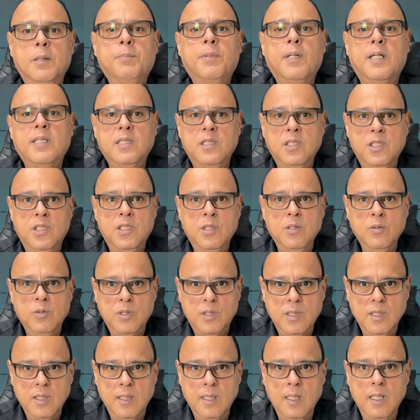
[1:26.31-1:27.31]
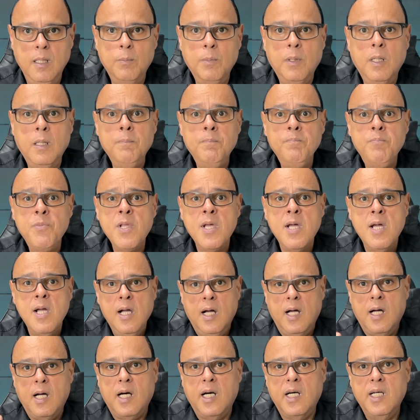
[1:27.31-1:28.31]
para assistir um cinema,
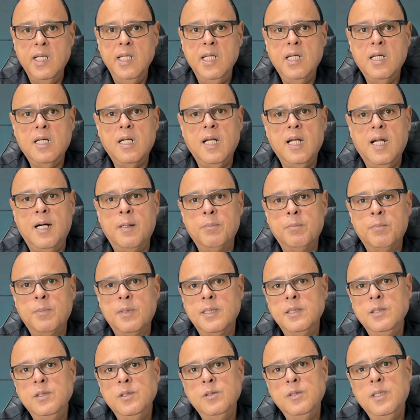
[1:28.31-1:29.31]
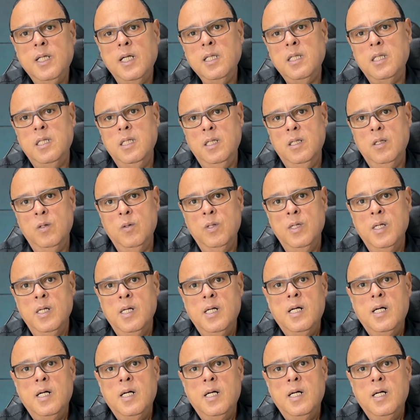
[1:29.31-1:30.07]
reclamando daquilo.